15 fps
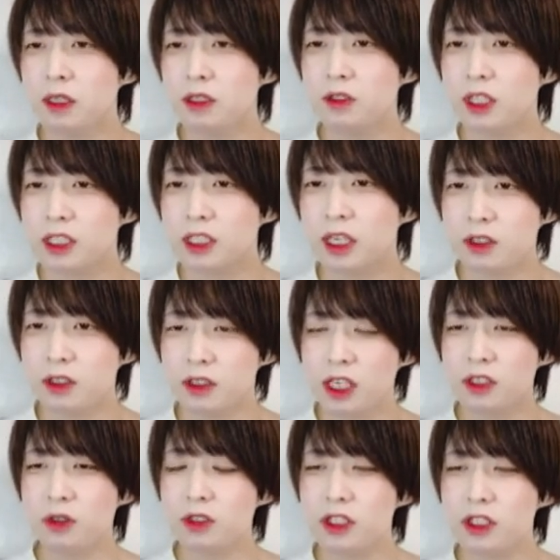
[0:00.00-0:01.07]
そうですね、あの、
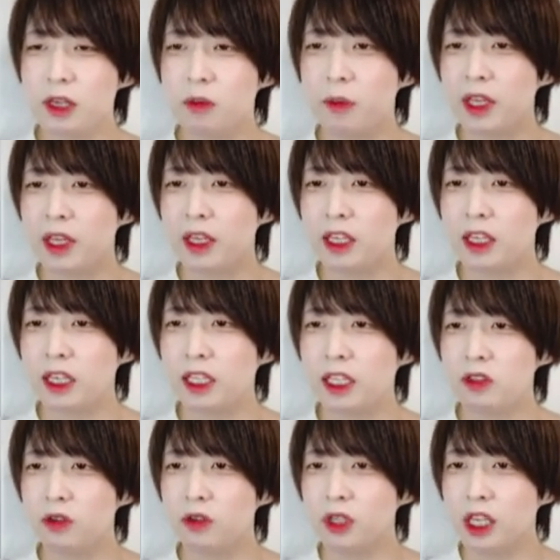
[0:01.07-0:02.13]
最初の図でも見ていただい
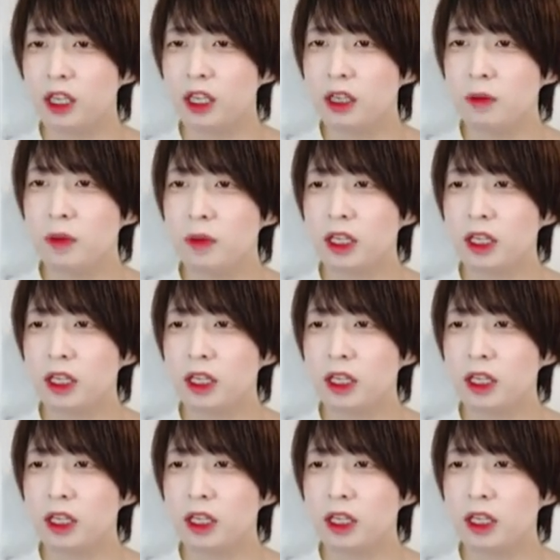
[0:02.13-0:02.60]
た通り、